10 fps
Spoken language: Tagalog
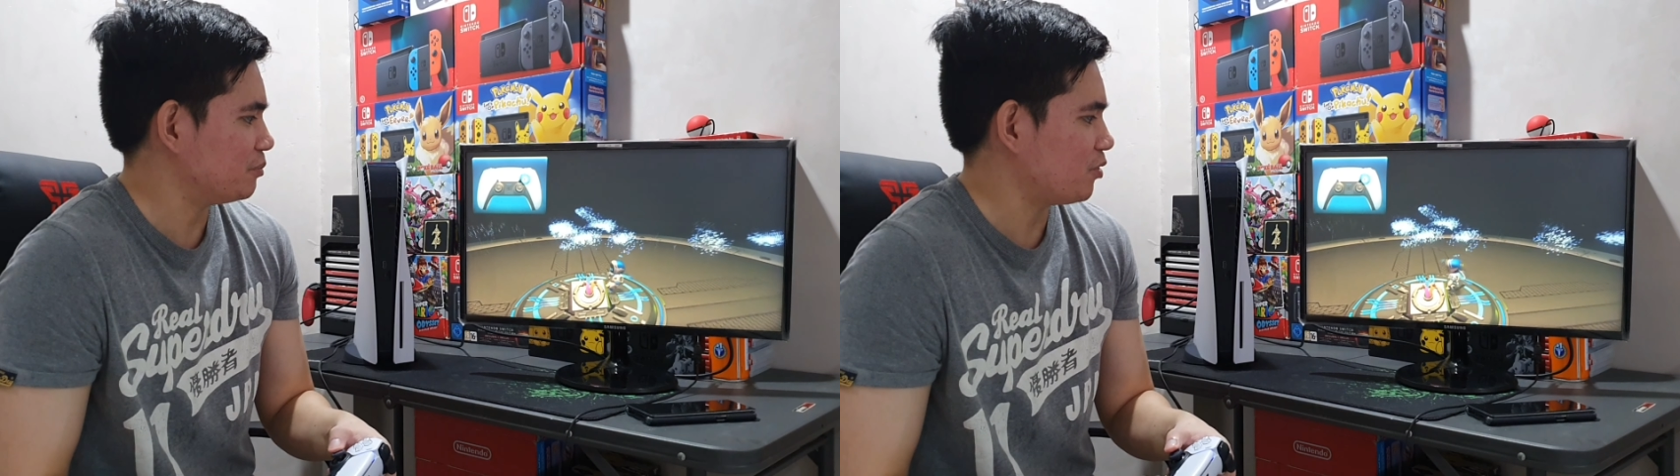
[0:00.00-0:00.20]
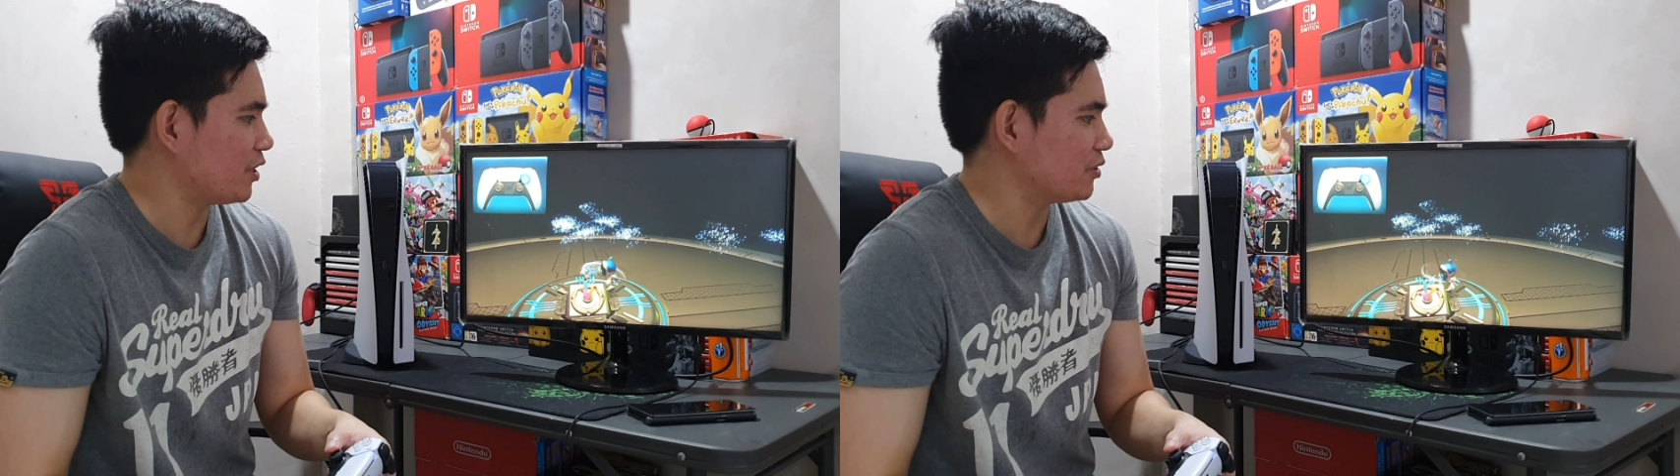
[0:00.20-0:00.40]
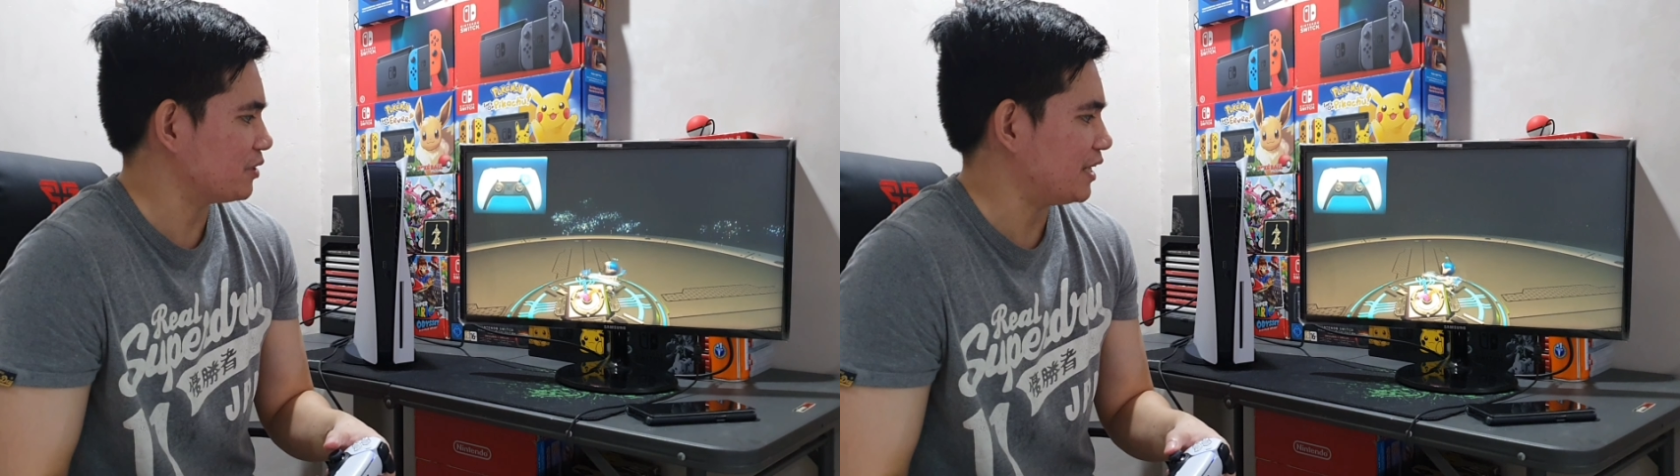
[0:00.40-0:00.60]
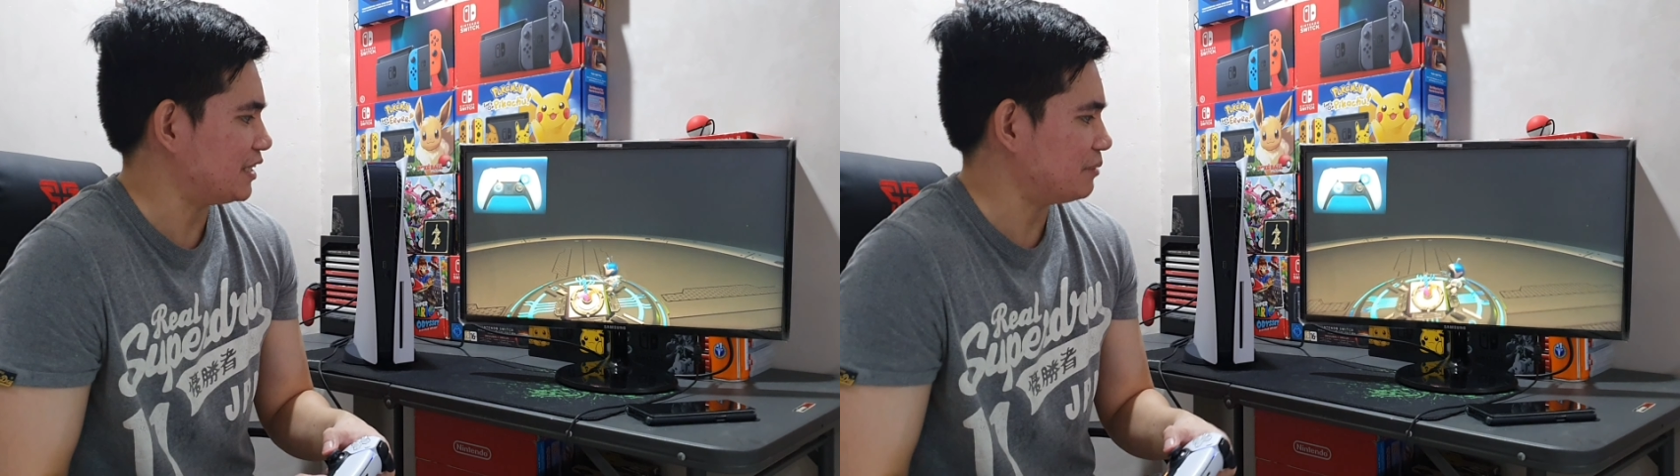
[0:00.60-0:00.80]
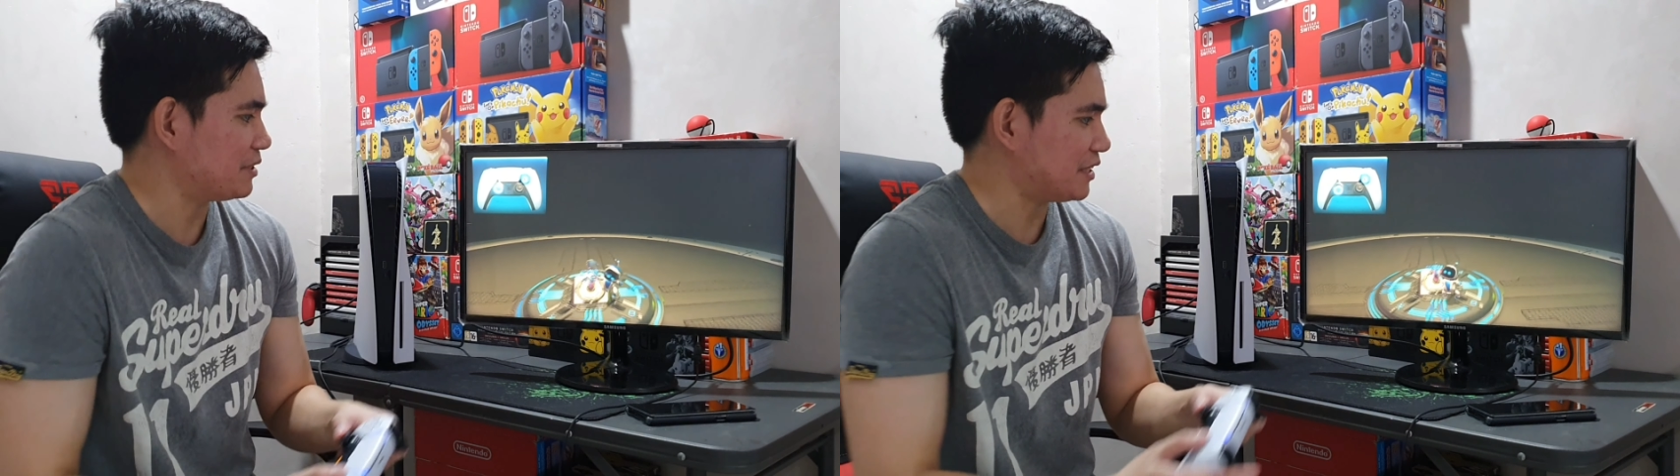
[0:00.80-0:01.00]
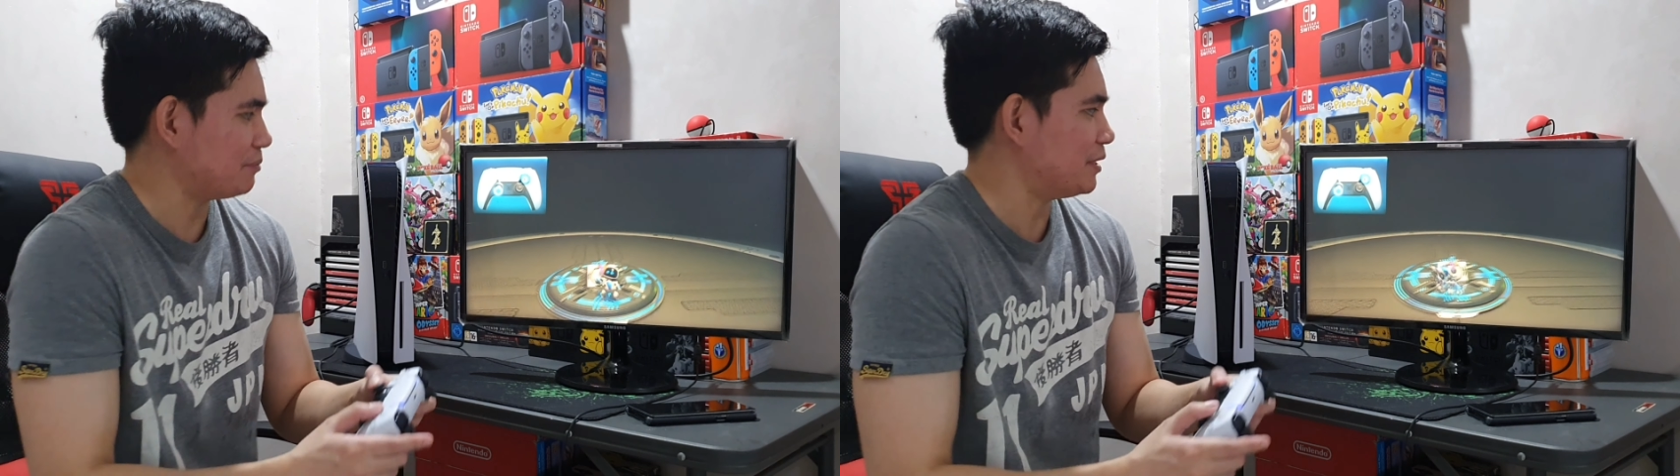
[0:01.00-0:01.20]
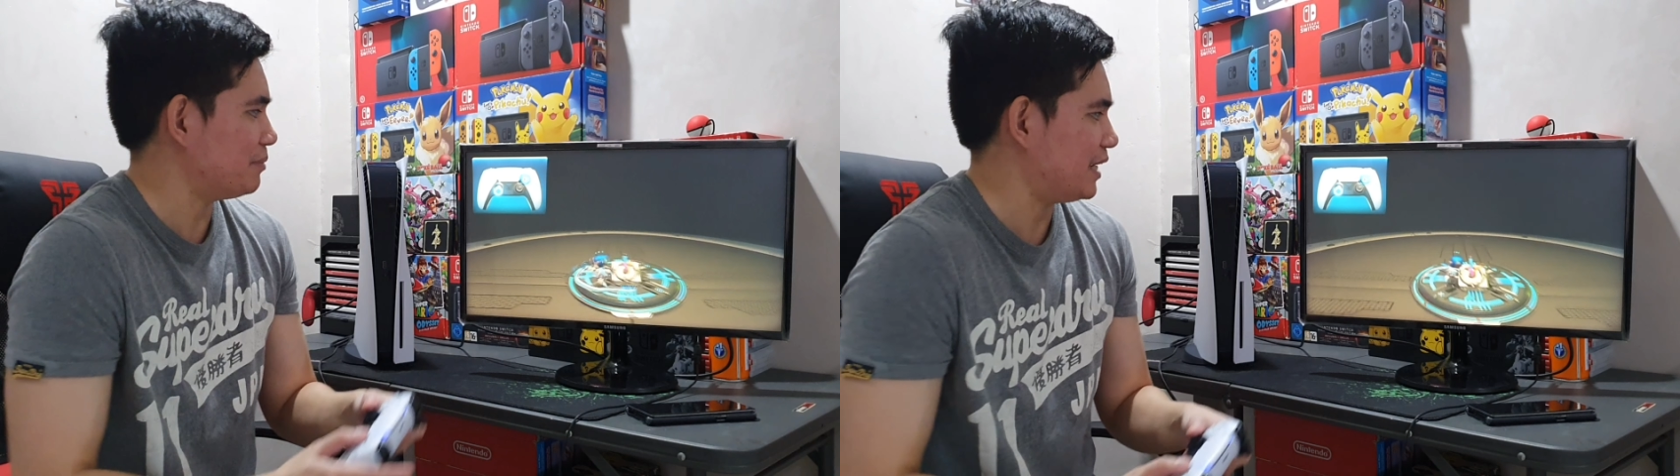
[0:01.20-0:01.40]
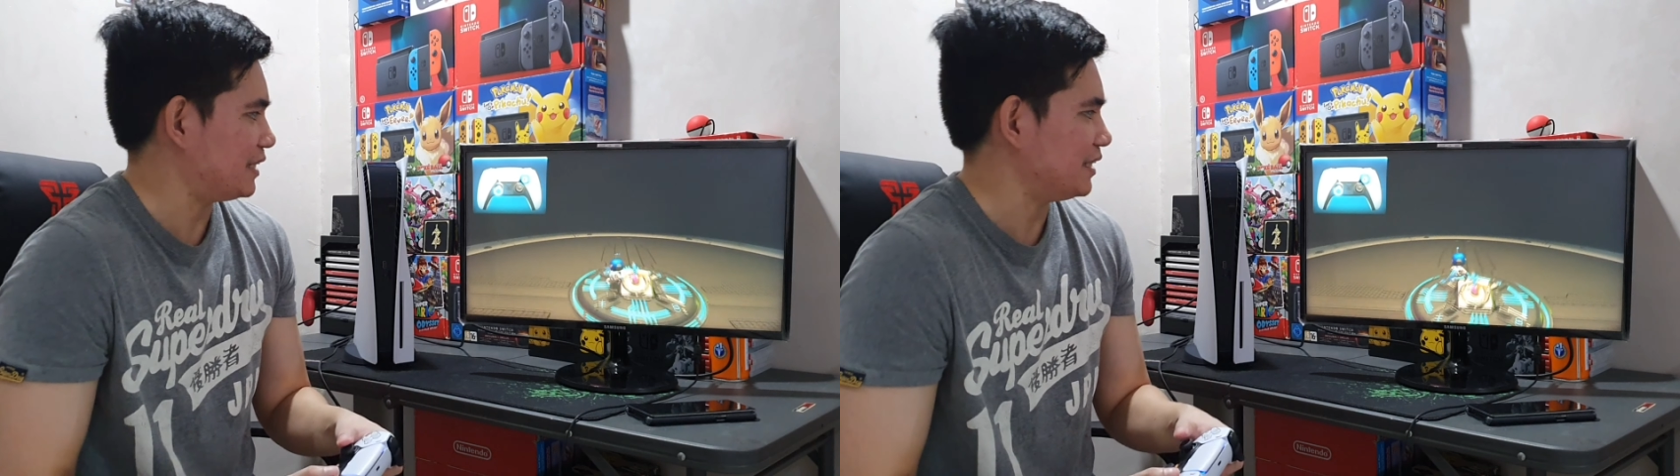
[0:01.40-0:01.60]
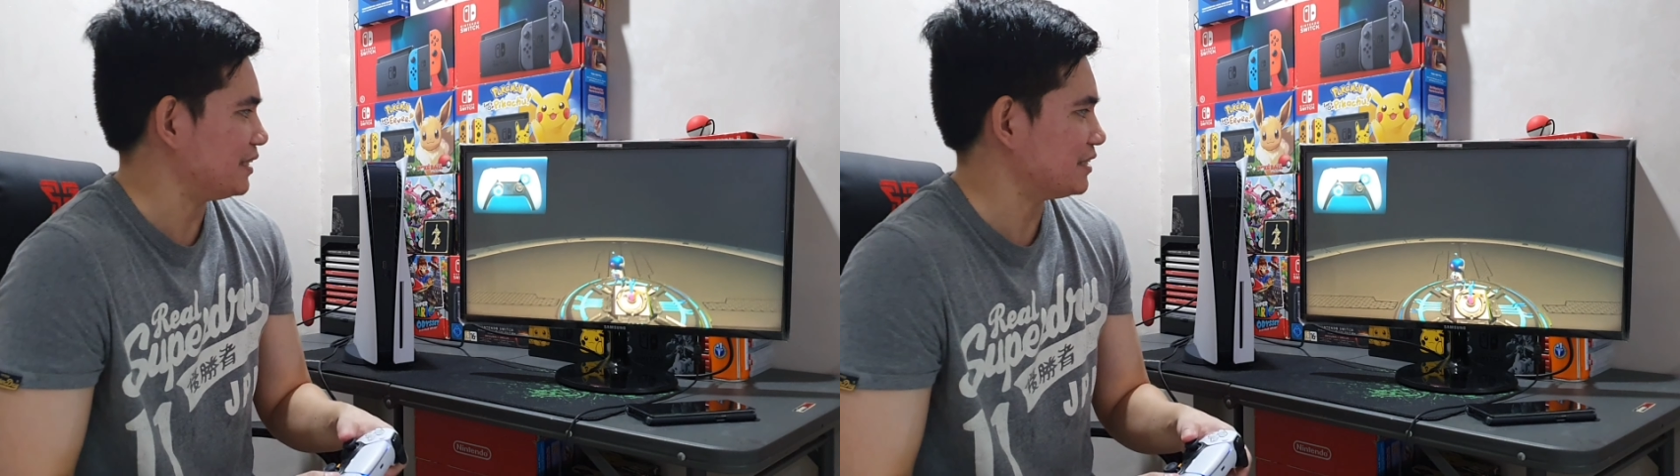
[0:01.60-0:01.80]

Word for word: monitor natin, mas ramdam natin.